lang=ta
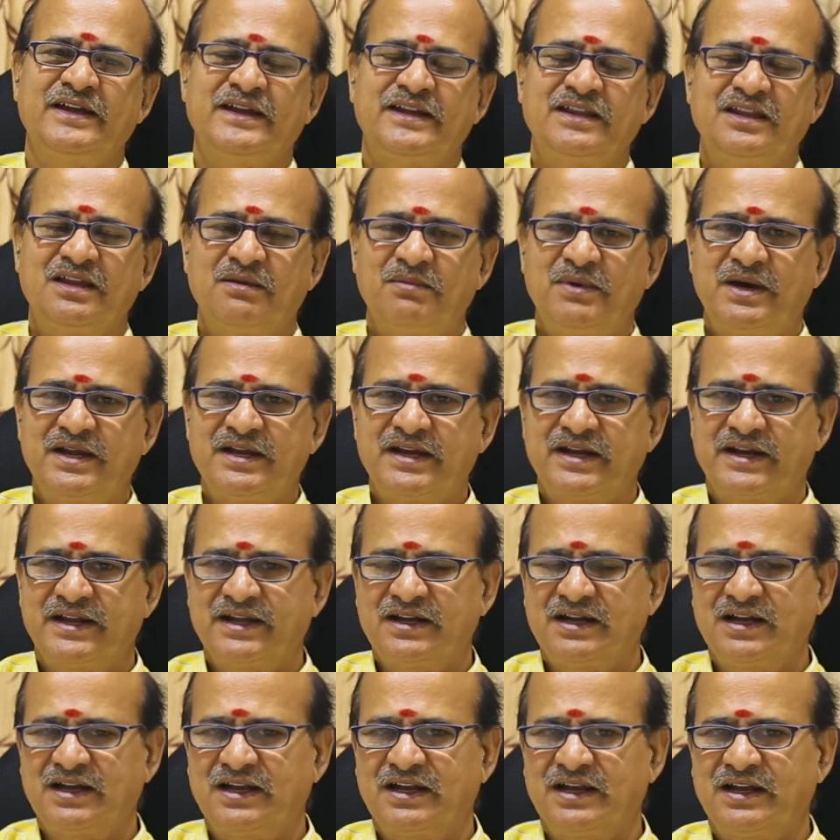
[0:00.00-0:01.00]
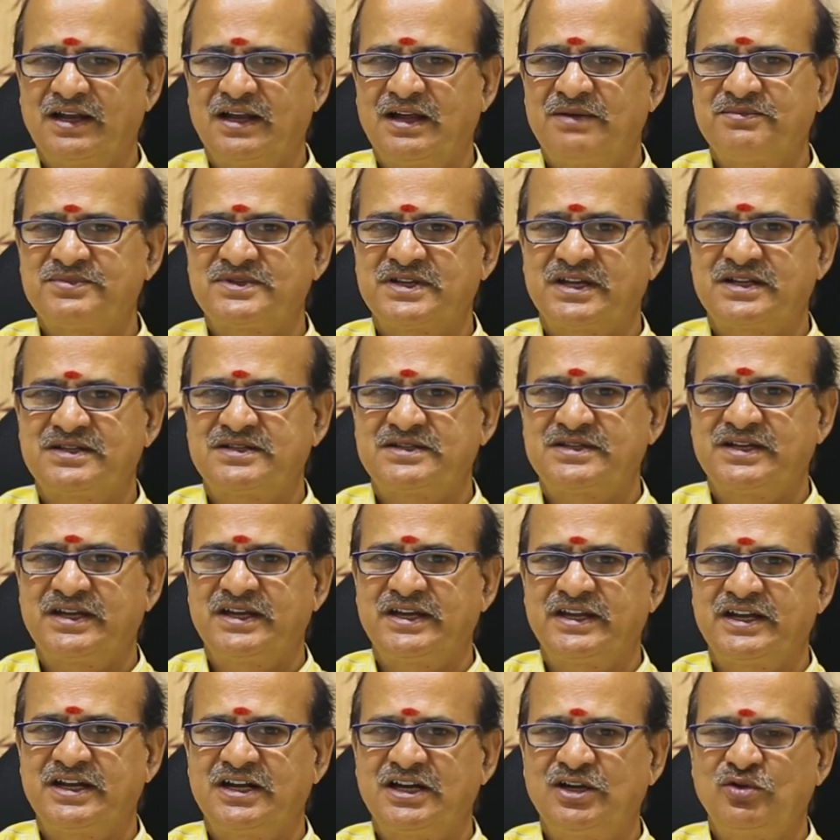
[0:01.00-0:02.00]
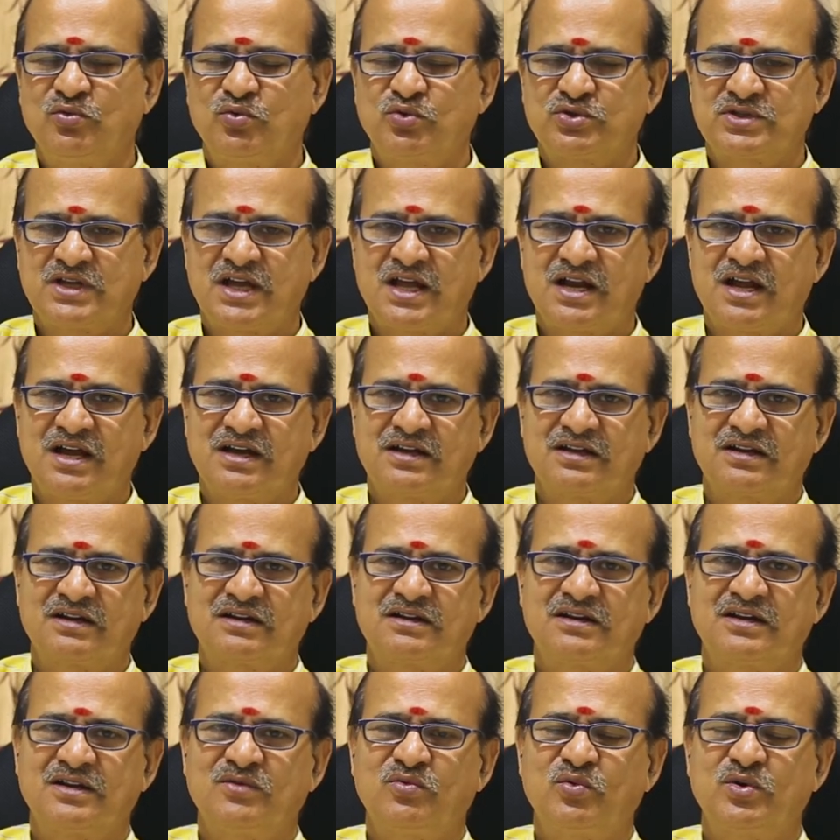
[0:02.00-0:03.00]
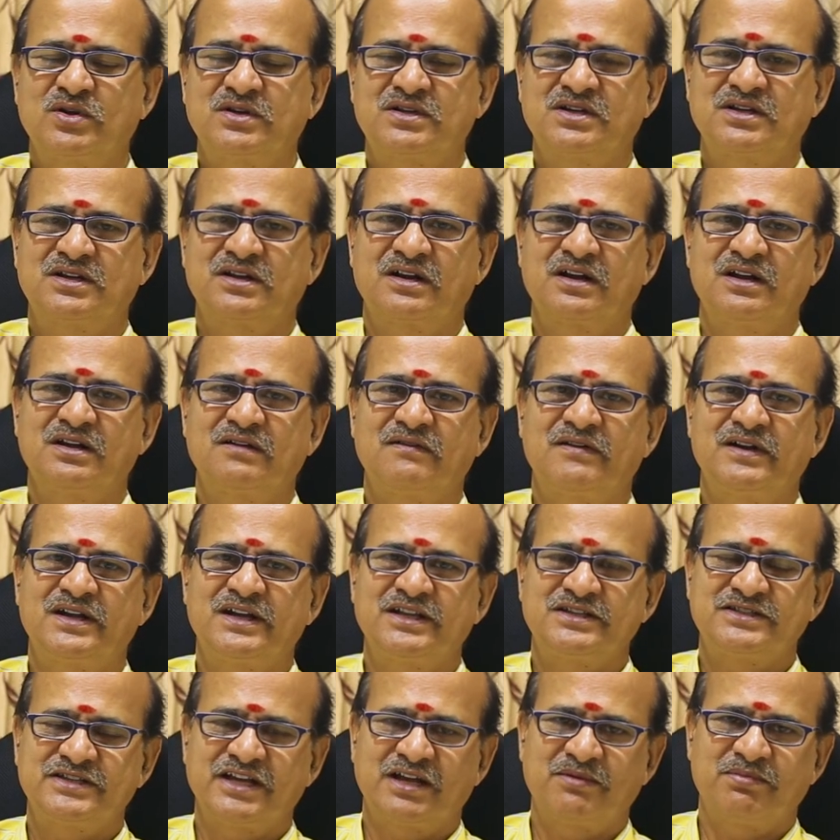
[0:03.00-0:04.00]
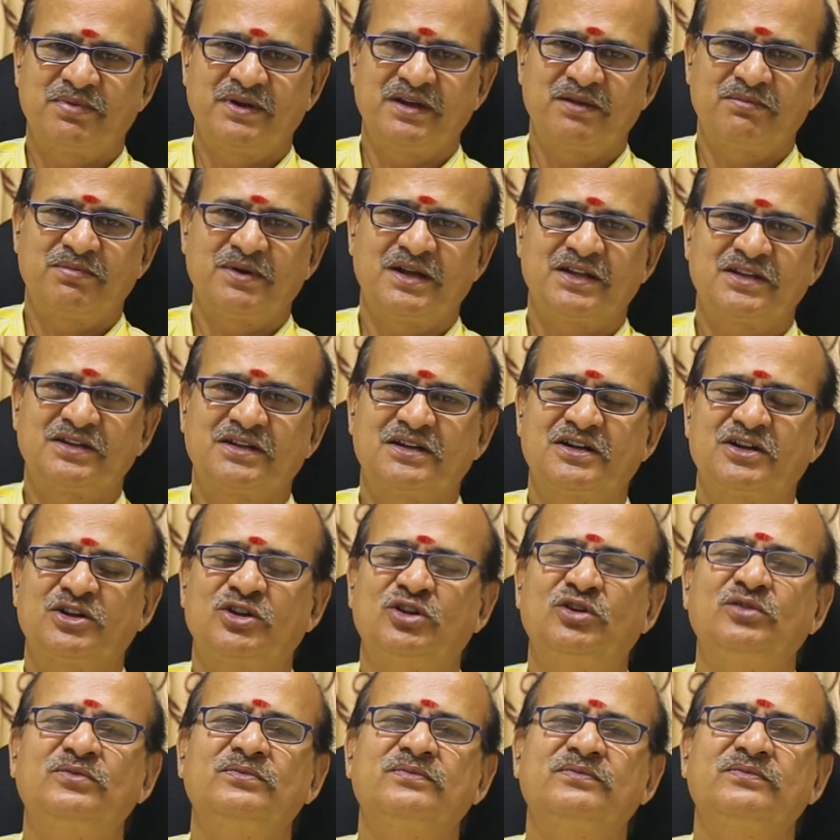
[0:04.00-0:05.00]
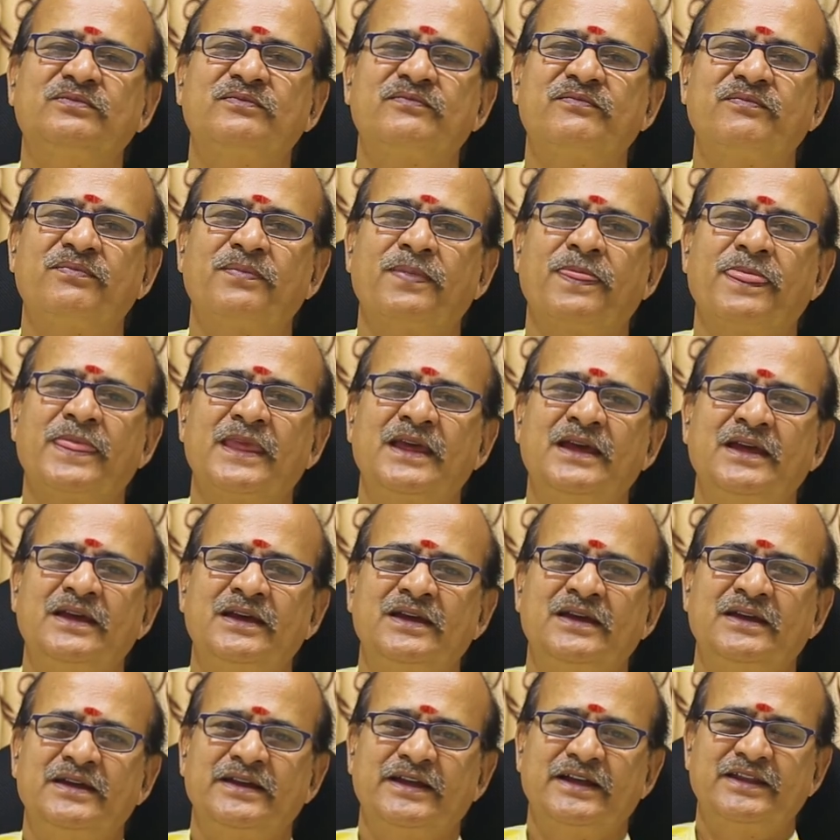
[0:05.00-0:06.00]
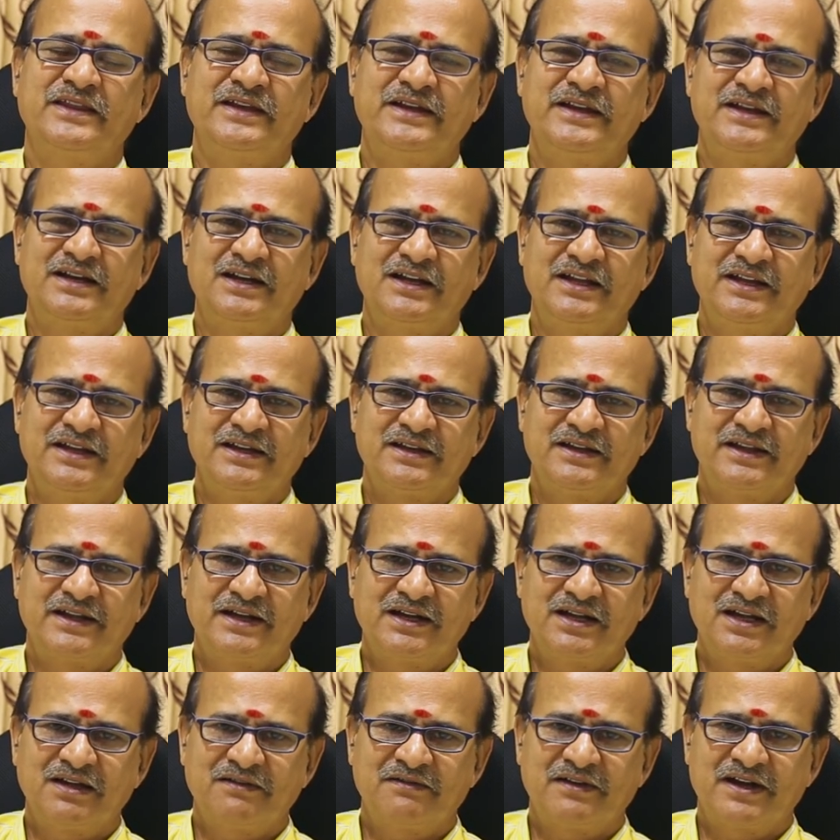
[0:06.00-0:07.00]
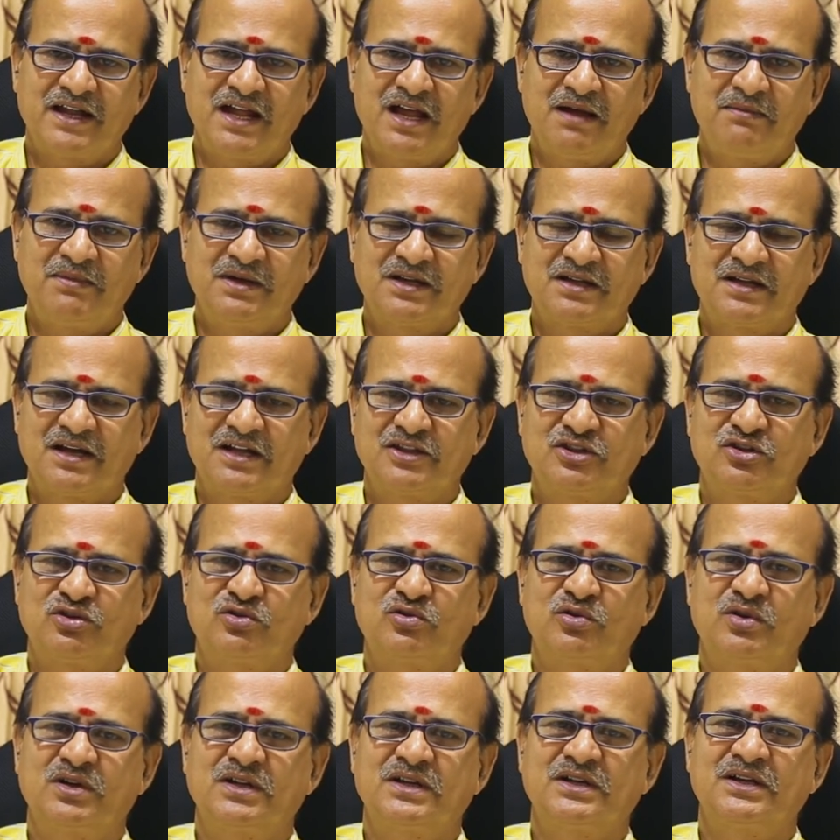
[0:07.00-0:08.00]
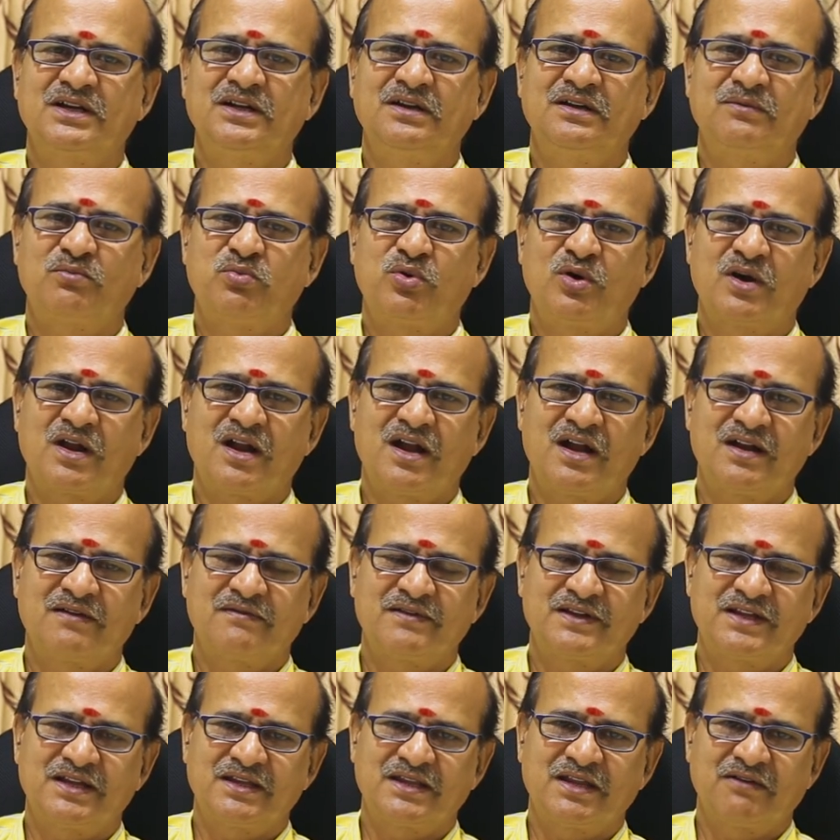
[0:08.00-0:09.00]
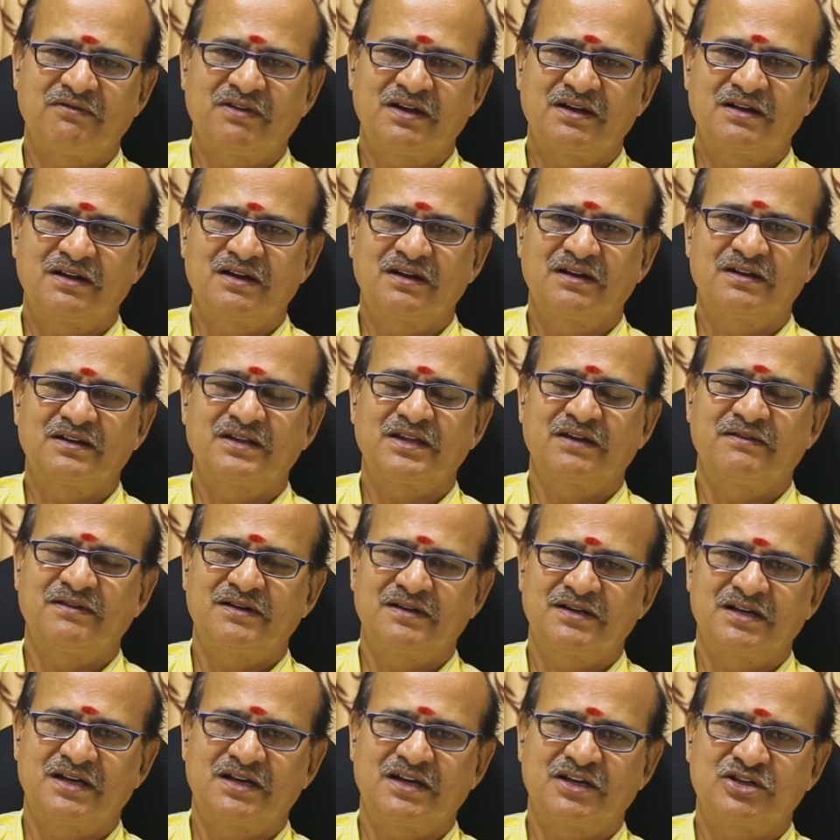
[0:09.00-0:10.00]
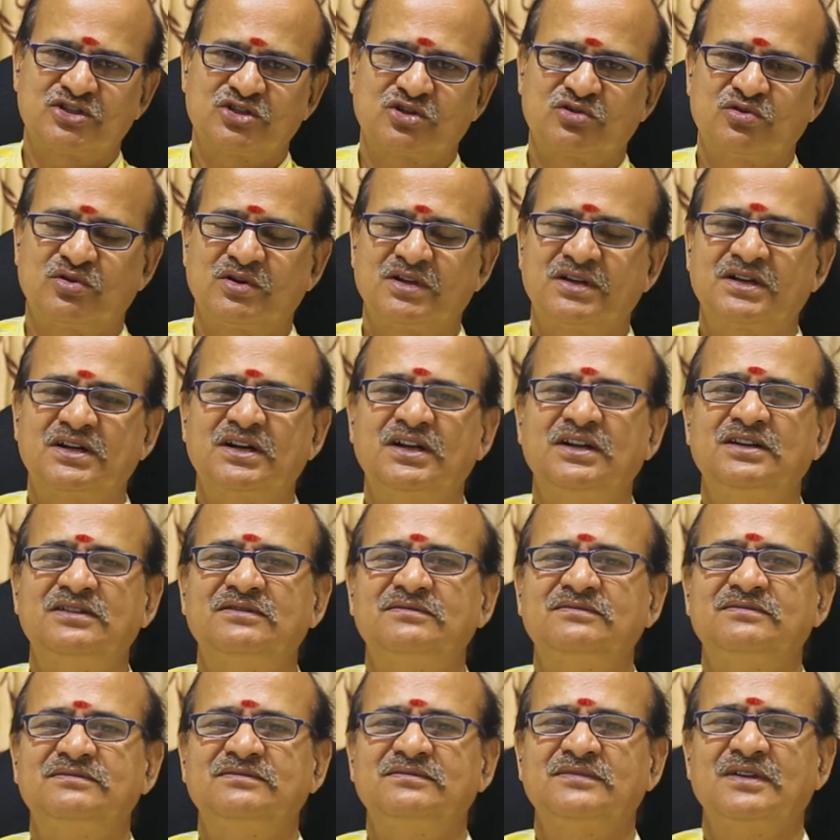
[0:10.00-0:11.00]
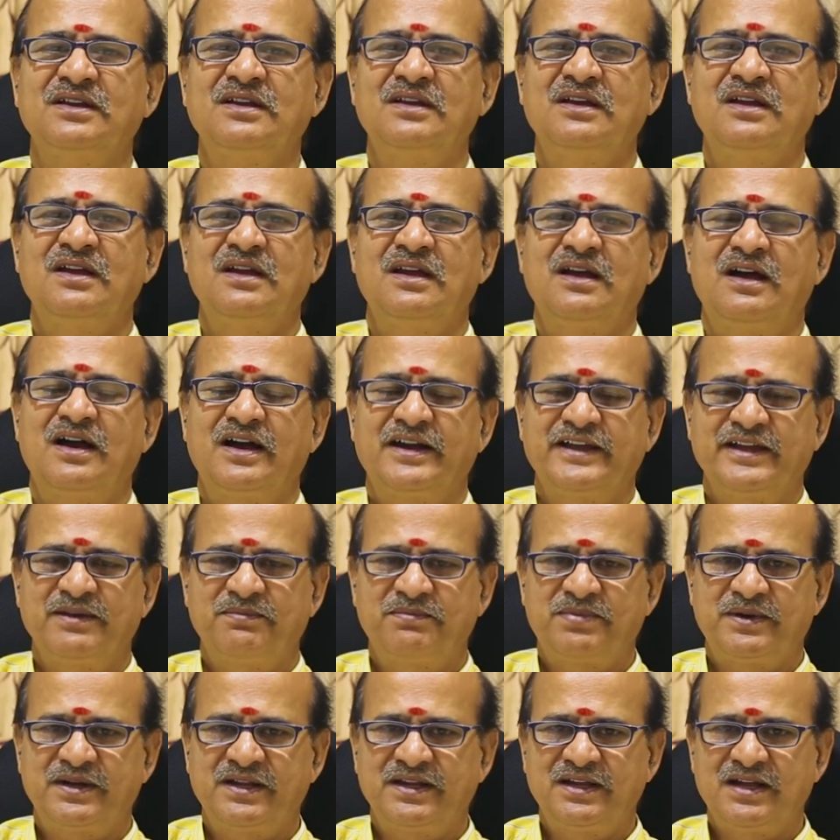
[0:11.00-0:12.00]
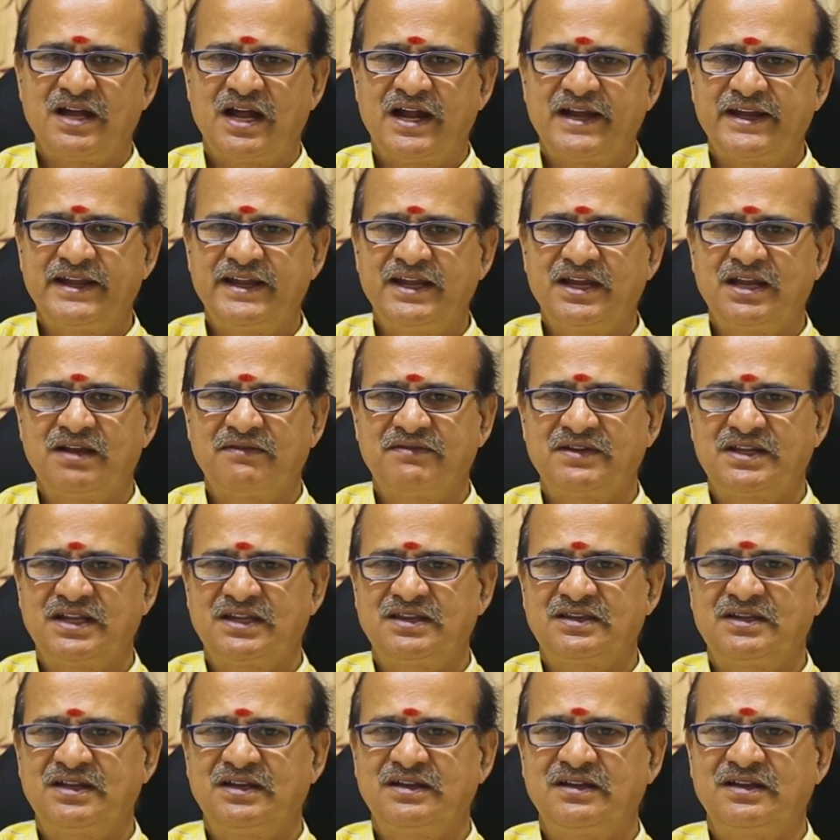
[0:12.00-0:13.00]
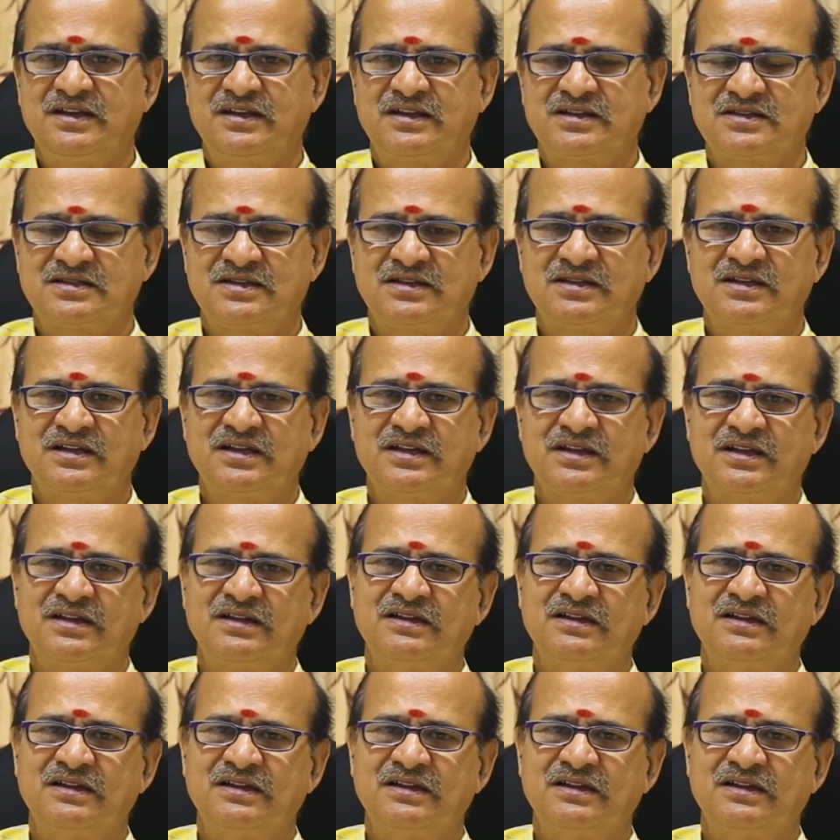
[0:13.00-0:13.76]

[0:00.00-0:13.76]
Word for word: இந்த மாதிரி இடங்கள் எல்லாம் சற்றே நீங்கள் உஷாராக இருக்கணும் ஒன்றுக்கு ரெண்டு வாட்டி செக் பண்ணி பார்த்துக்கணும் எதிரிகளை நெருங்க விடாமல் காத்துக்கொள்ளுங்கள் போராடுவதை தவிர்க்கிறங்க தவிர்க்க கற்றுக்கொள்ளுங்கள் ஆக இப்படி அநேக விதத்தில் இந்த